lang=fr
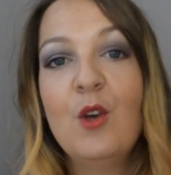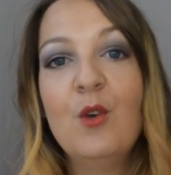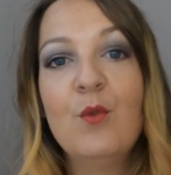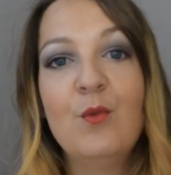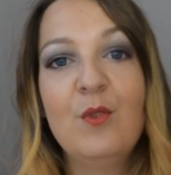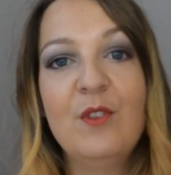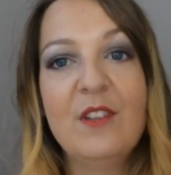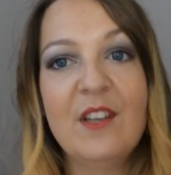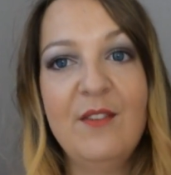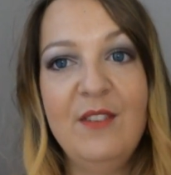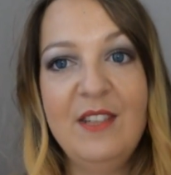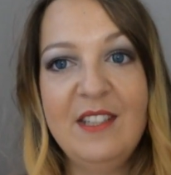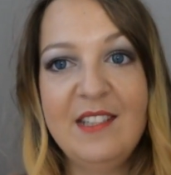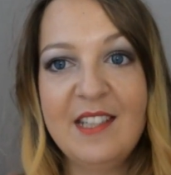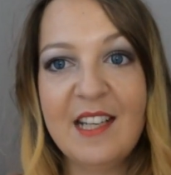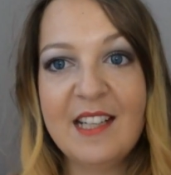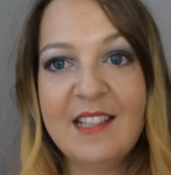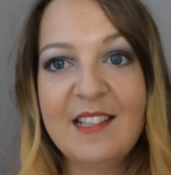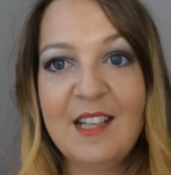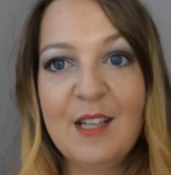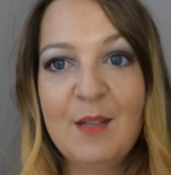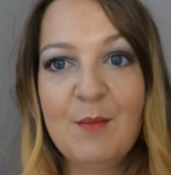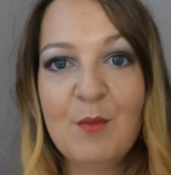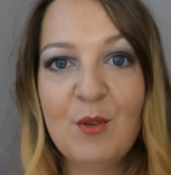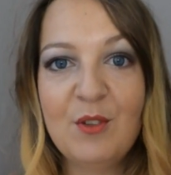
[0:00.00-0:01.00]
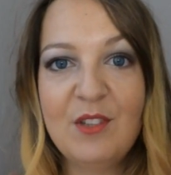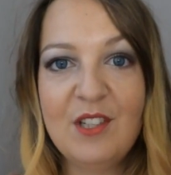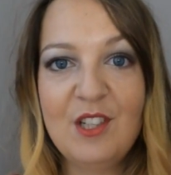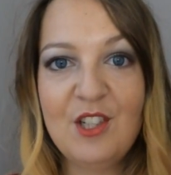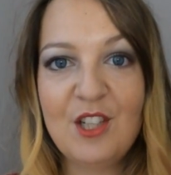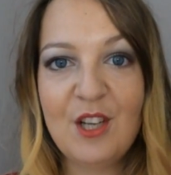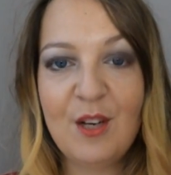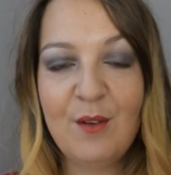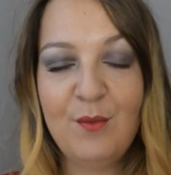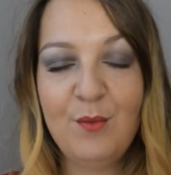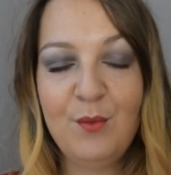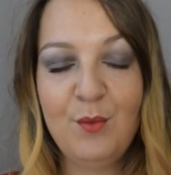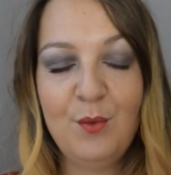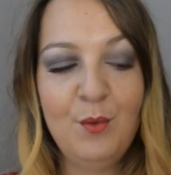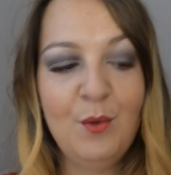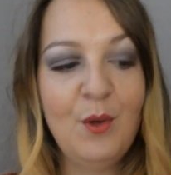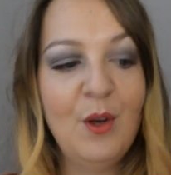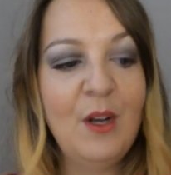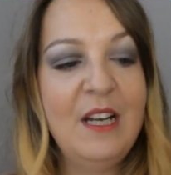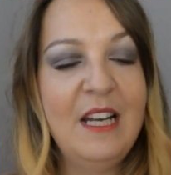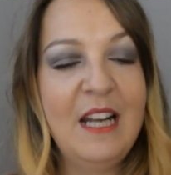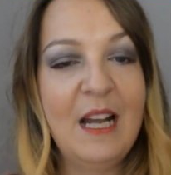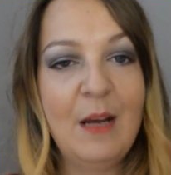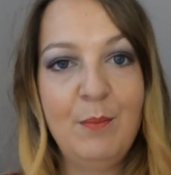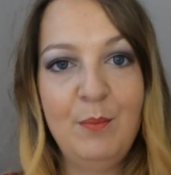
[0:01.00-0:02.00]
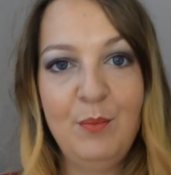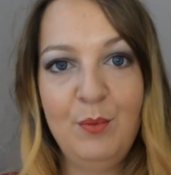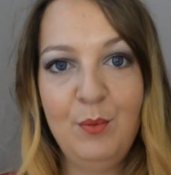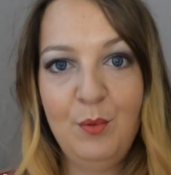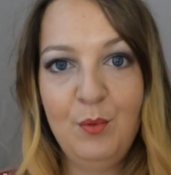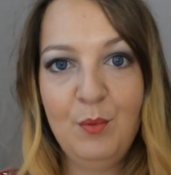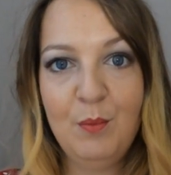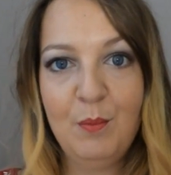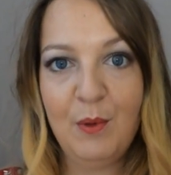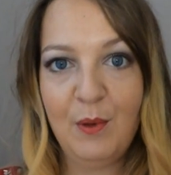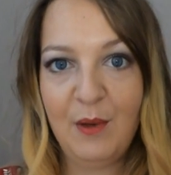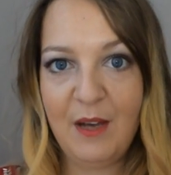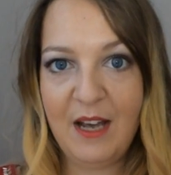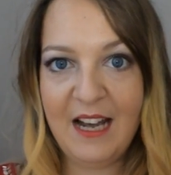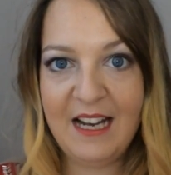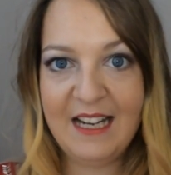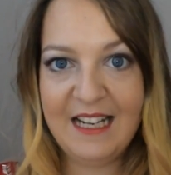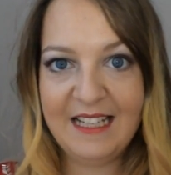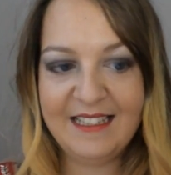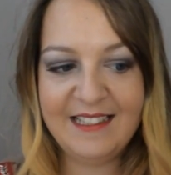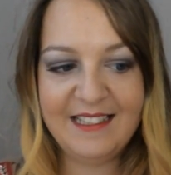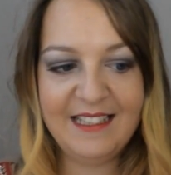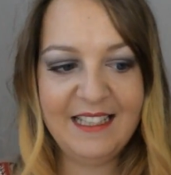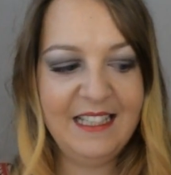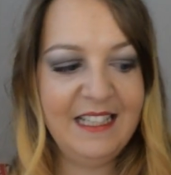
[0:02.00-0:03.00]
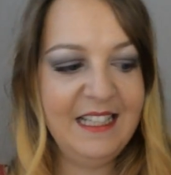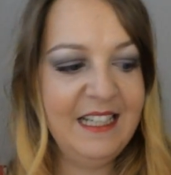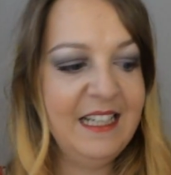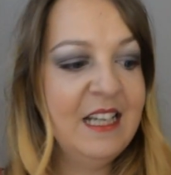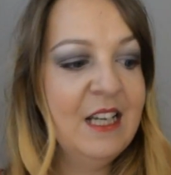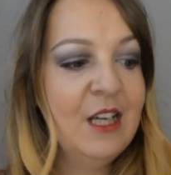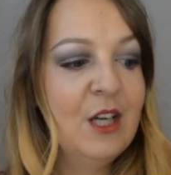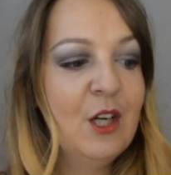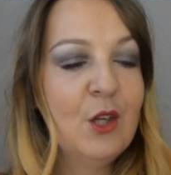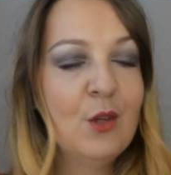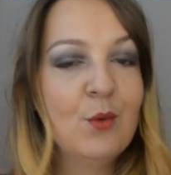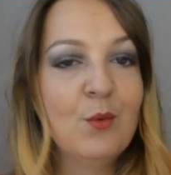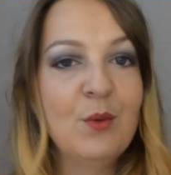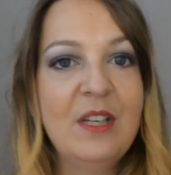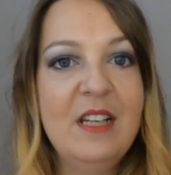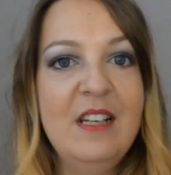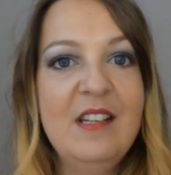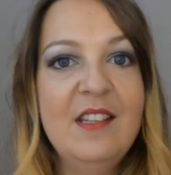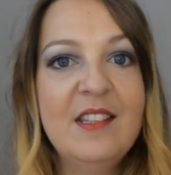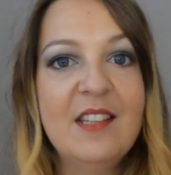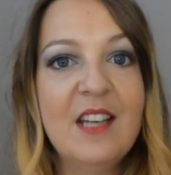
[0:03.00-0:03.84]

Vous avez certainement déjà vu la pub à la télé, donc il